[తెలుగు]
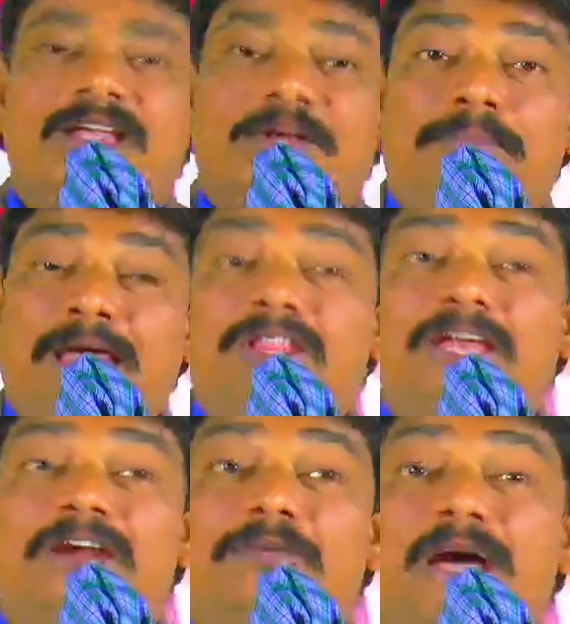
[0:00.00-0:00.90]

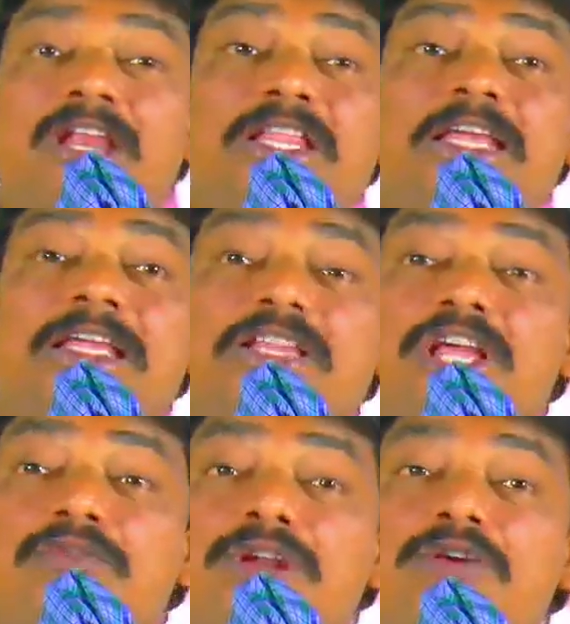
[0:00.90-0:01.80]
బయలుదేరాడు బయలుదేరి
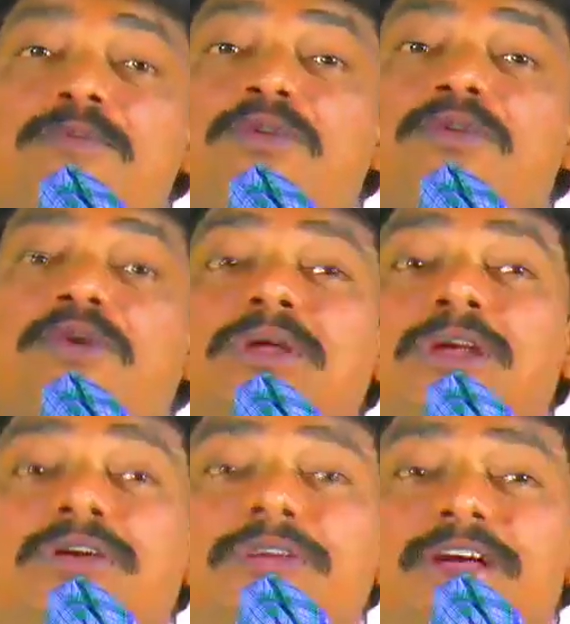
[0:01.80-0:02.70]
దేవునికి
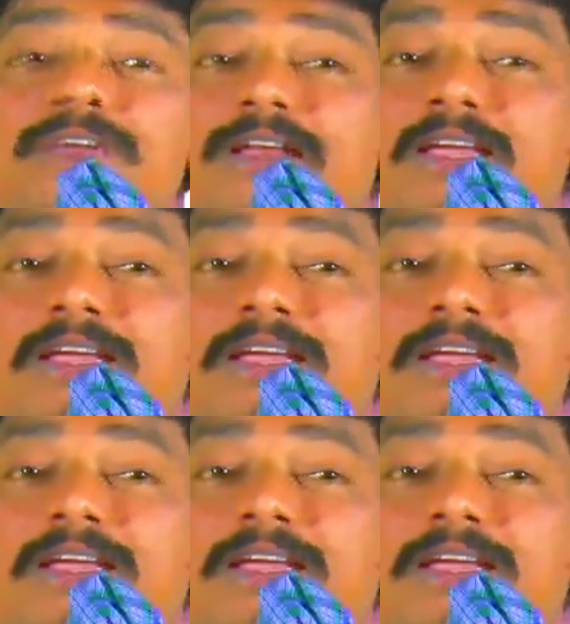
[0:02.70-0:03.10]
మొక్కుకుంటున్నాడు ఏమని